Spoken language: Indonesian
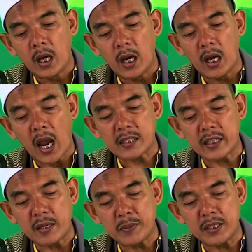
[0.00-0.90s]
Ha
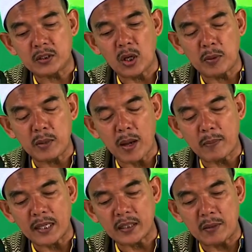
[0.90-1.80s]
ataimi sapa
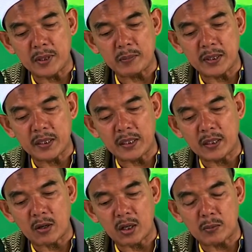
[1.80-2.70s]
Imam Atamimi
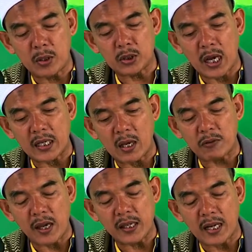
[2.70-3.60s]
rahimahu taala
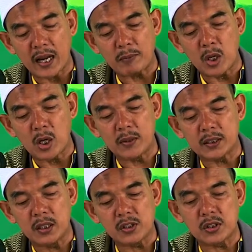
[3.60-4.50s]
fa iya ka mongko
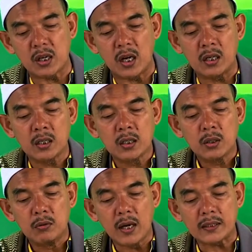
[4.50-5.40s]
wedya sira
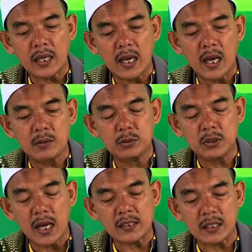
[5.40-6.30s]
wa
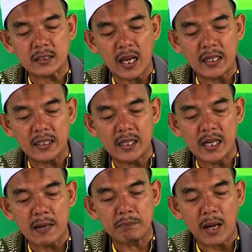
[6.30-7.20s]
tahawuna sertane
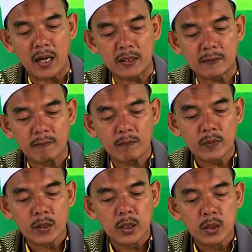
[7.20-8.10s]
gegampang.
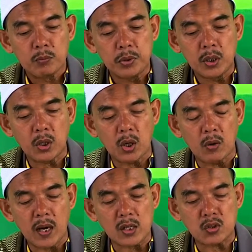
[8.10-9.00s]
Bi
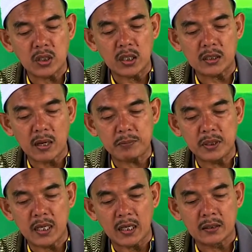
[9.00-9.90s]
khawasi
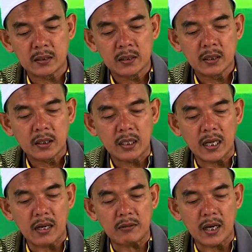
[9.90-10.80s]
kitabillah
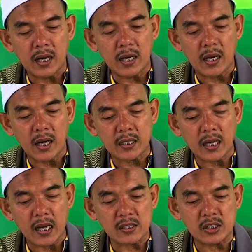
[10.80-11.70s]
kelawan
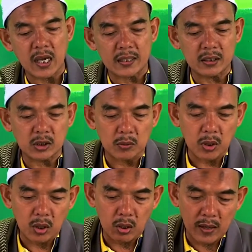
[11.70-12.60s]
khasiate
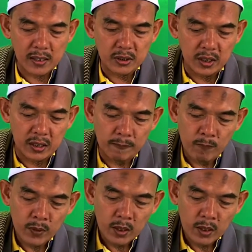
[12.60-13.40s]
utawa khawasi